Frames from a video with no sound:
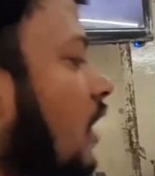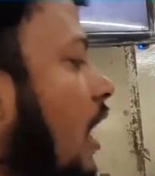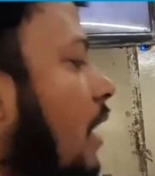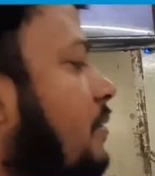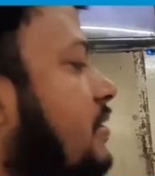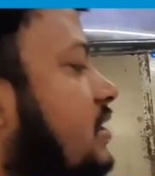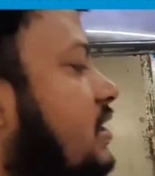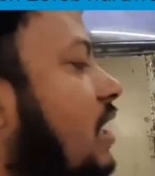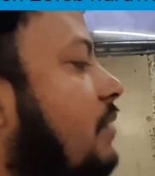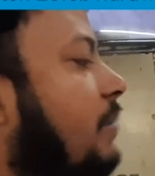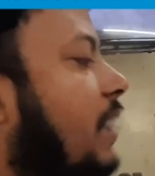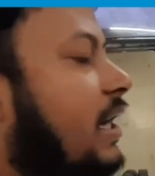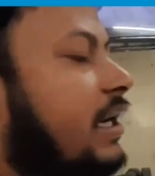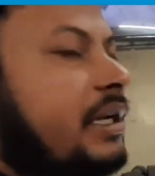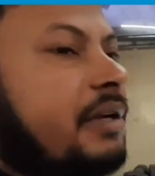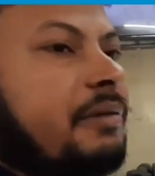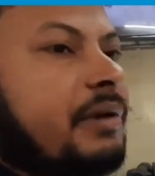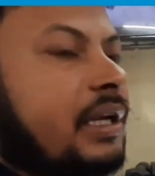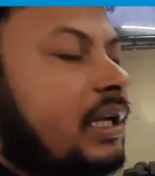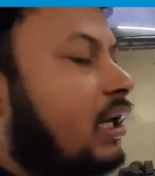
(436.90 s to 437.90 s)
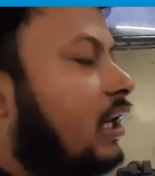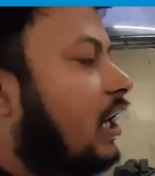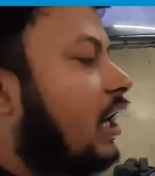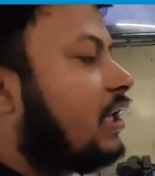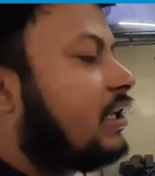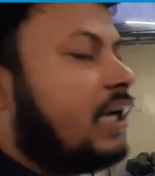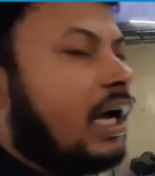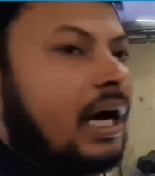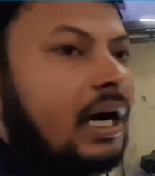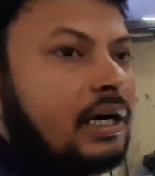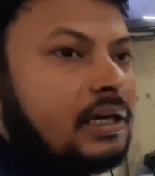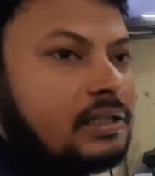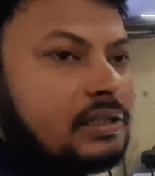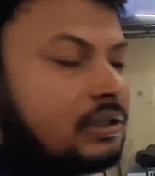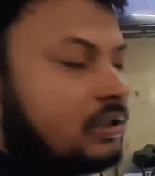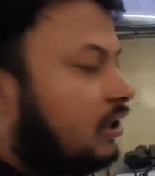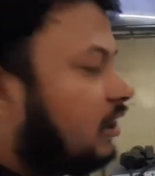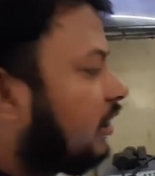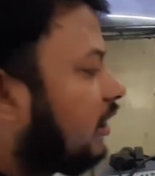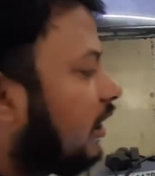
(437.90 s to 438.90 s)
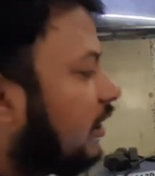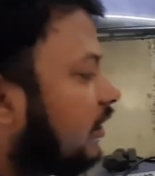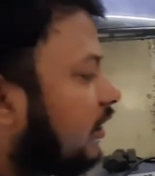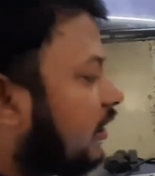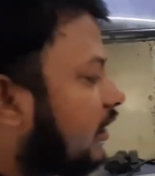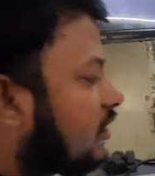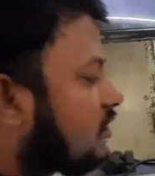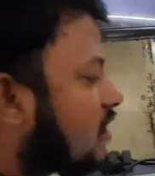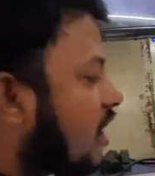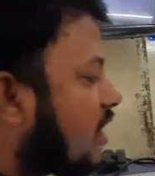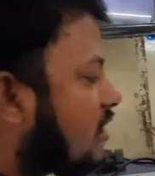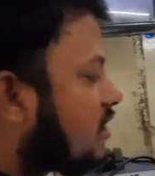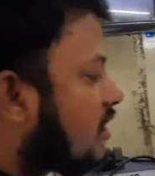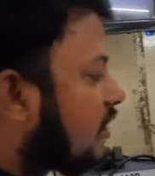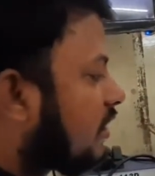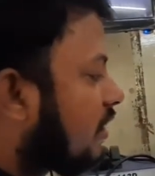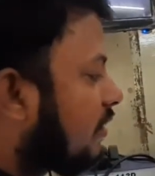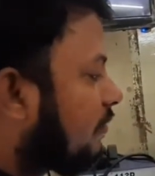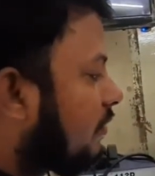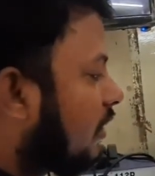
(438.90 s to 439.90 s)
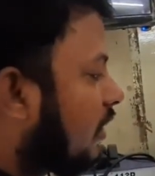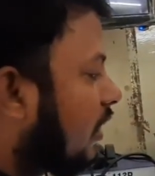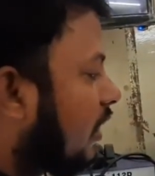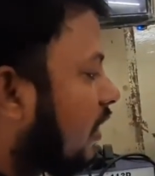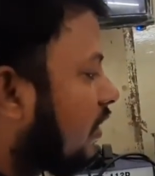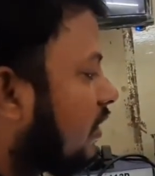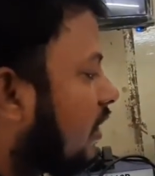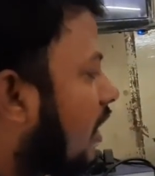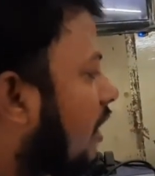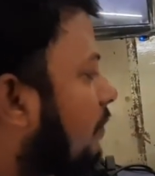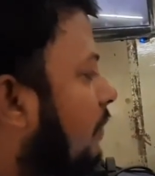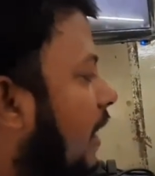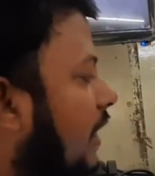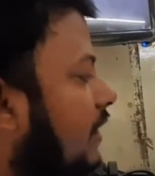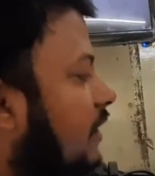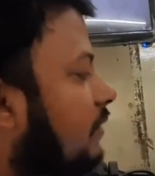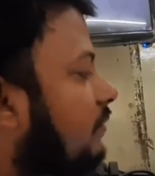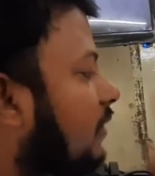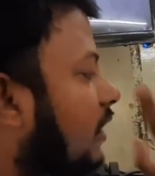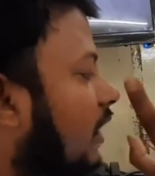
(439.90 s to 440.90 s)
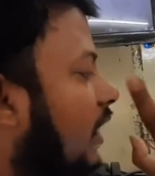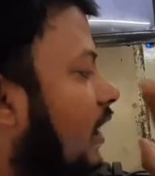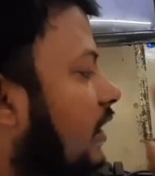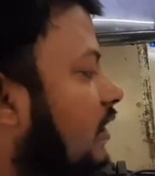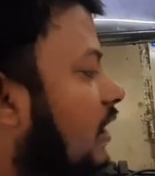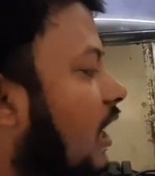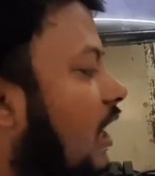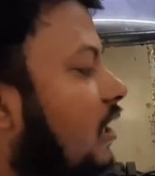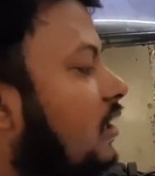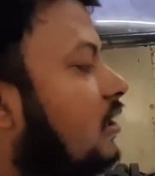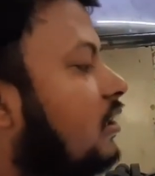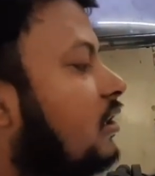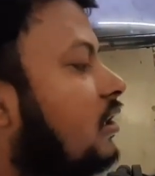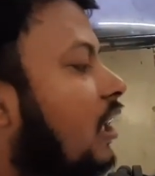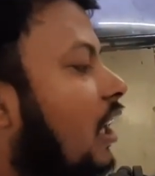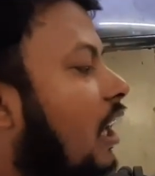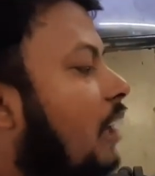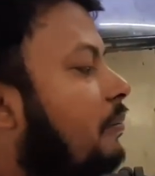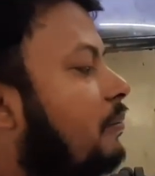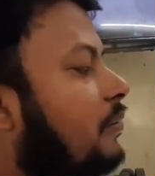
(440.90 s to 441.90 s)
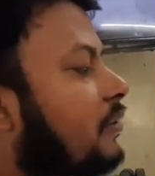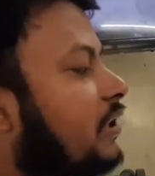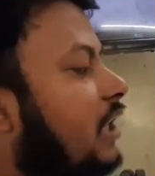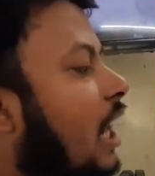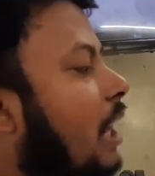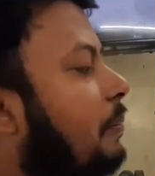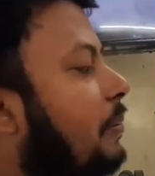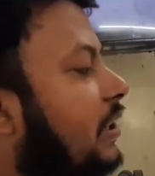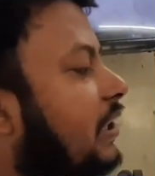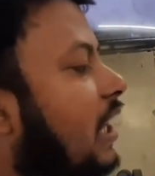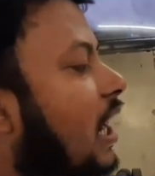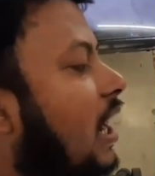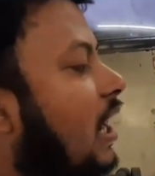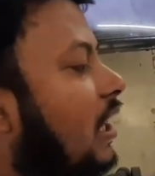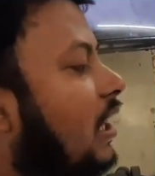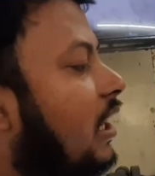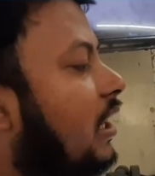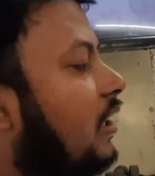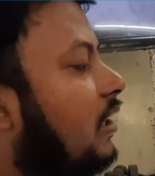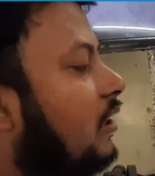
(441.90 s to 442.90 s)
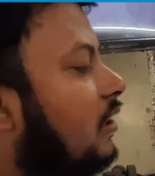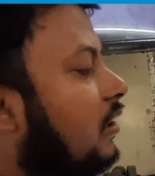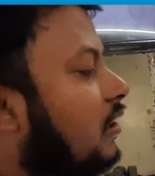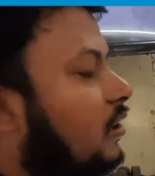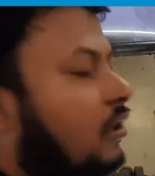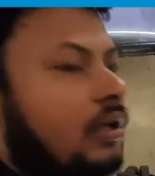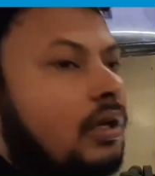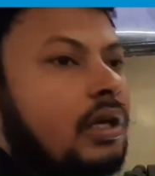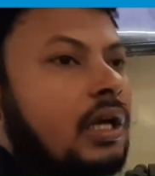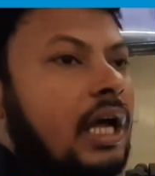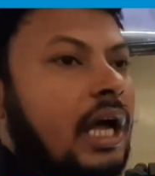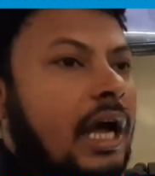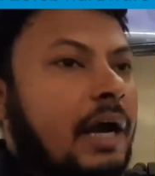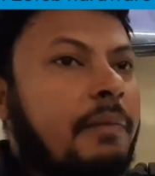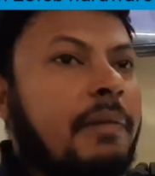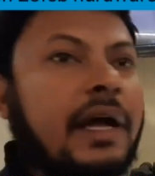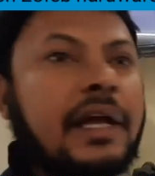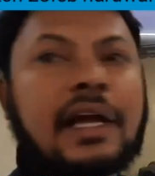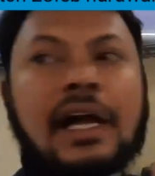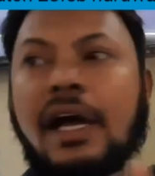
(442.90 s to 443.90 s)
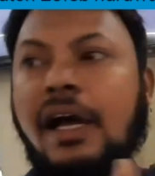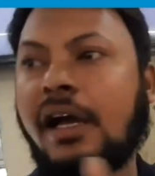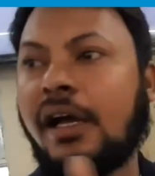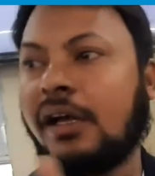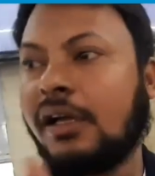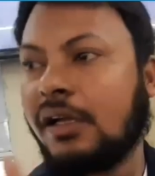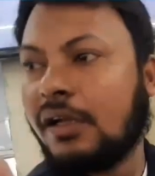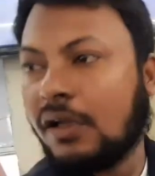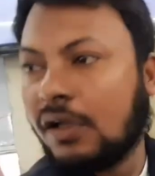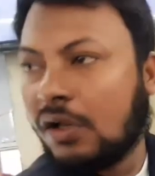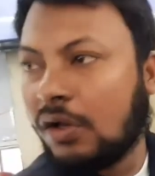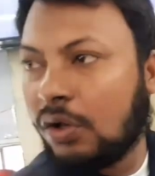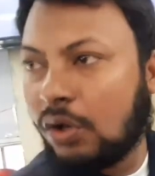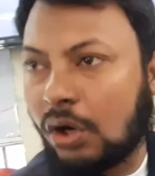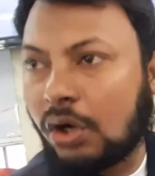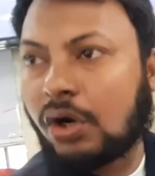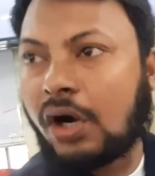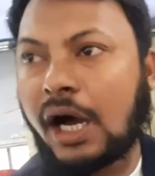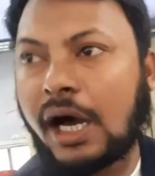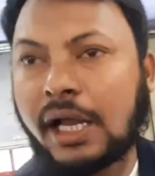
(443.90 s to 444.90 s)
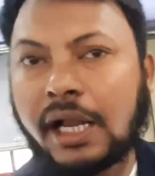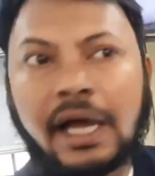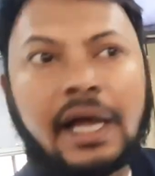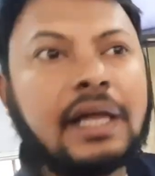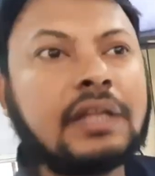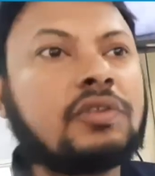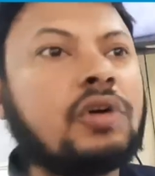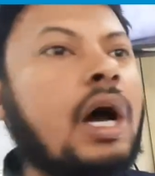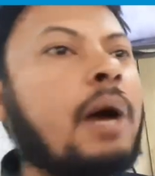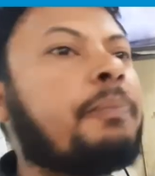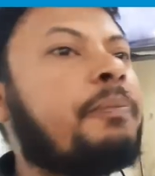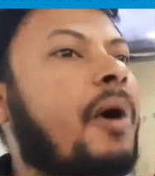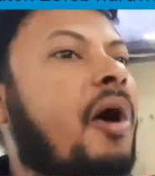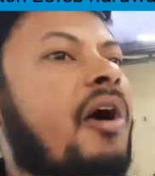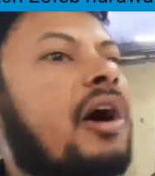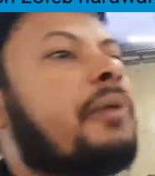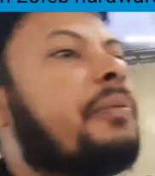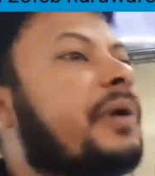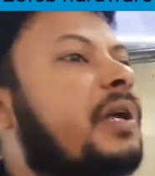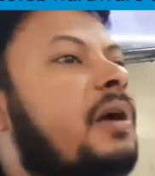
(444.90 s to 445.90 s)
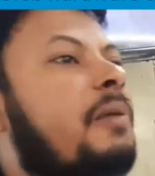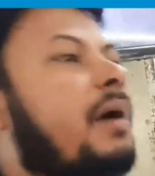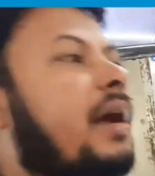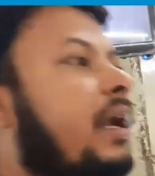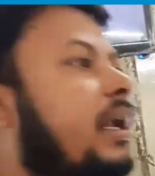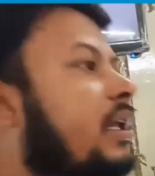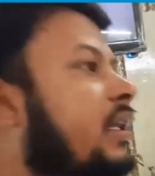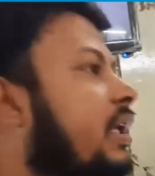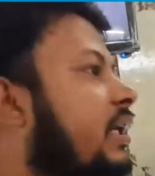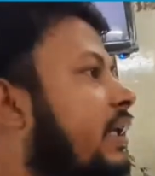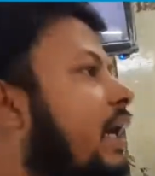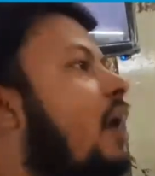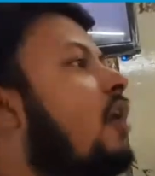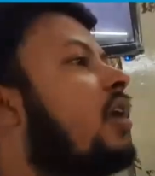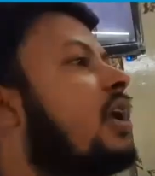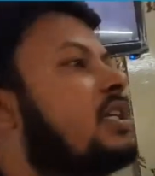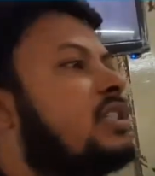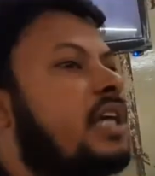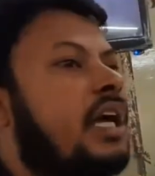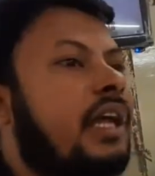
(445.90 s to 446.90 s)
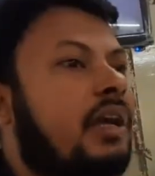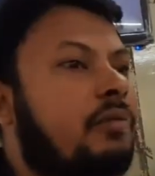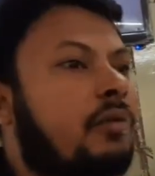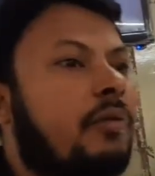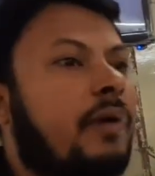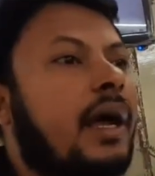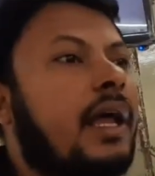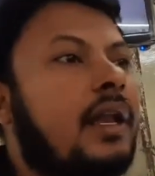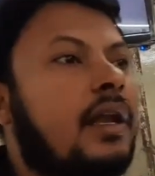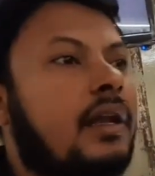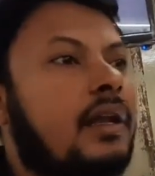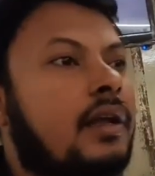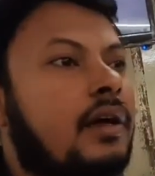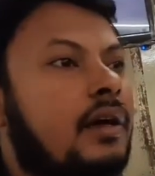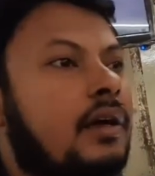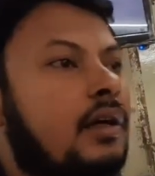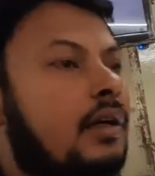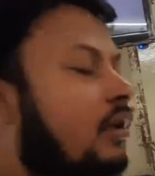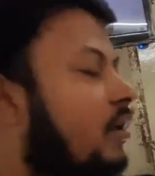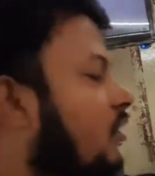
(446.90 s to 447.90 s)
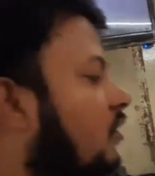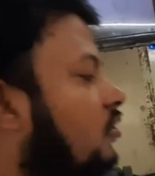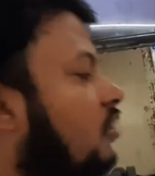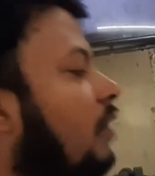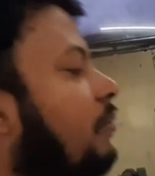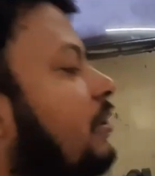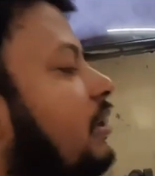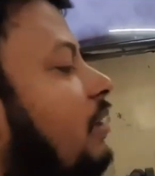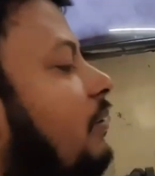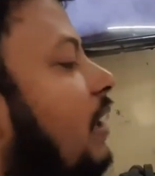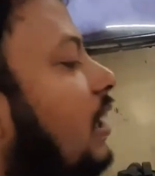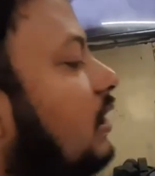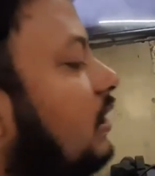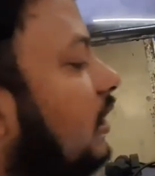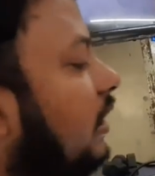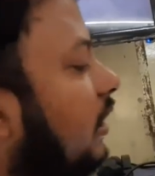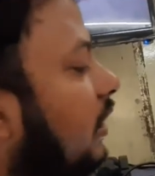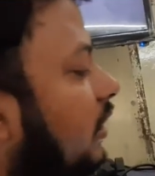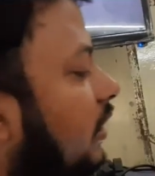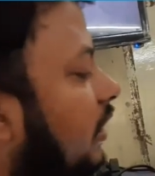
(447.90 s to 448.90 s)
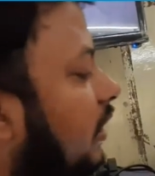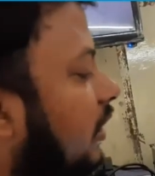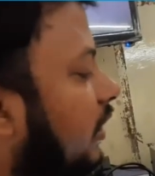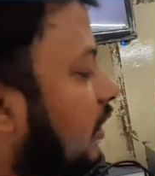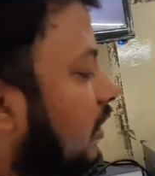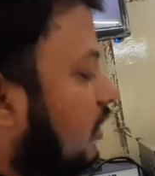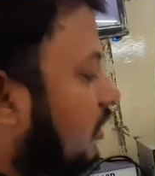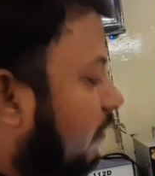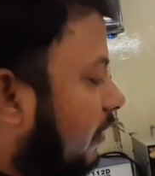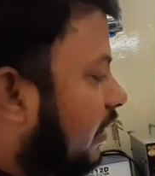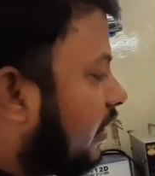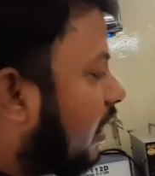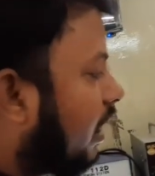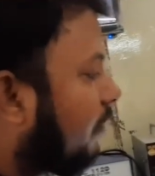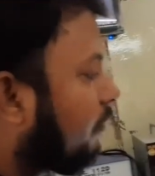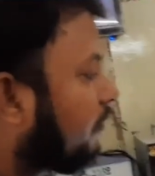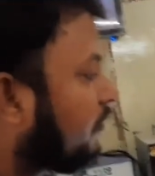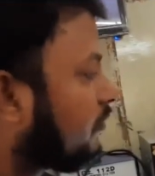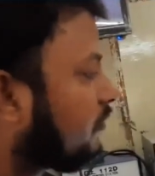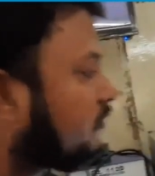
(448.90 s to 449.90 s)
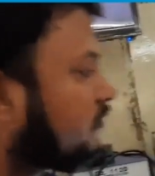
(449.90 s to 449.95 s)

अब इसका बैटरी मैंने लगा दिया ठीक है देखिए चार्जर केबल लगा दिया बैटरी भी लगा दिया अब यहाँ पे क्या आ रहा है एम आई का लोगो आ रहा है तो अब पावर भी करवाने से क्या होना चाहिए मोबाइल तो अभी दबाते हैं ये देखिए दबाइए आप